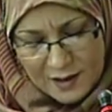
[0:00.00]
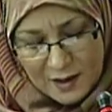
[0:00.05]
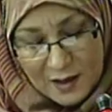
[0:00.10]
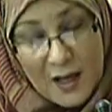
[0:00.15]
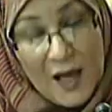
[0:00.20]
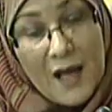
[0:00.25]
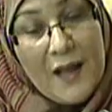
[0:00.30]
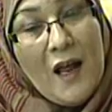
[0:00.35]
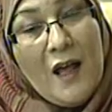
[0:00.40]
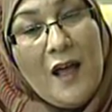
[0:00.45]

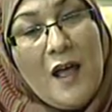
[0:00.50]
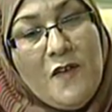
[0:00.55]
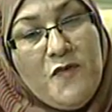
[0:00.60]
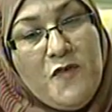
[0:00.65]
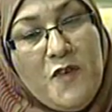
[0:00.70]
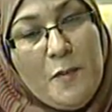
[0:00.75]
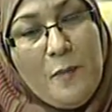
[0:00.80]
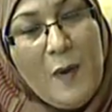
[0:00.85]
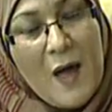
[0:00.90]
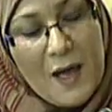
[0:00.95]
غرق
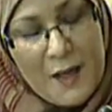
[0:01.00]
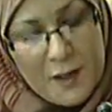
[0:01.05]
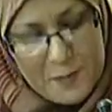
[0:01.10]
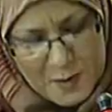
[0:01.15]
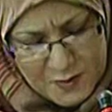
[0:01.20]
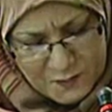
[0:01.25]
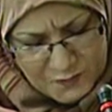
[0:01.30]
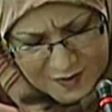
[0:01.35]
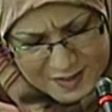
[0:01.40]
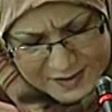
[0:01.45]
في بحر
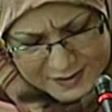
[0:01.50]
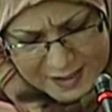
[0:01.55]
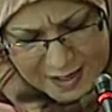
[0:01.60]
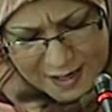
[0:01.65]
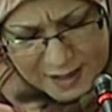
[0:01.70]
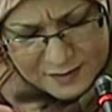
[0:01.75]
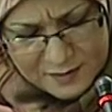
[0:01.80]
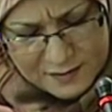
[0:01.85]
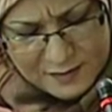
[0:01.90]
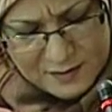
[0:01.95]
من
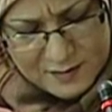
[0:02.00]
فساد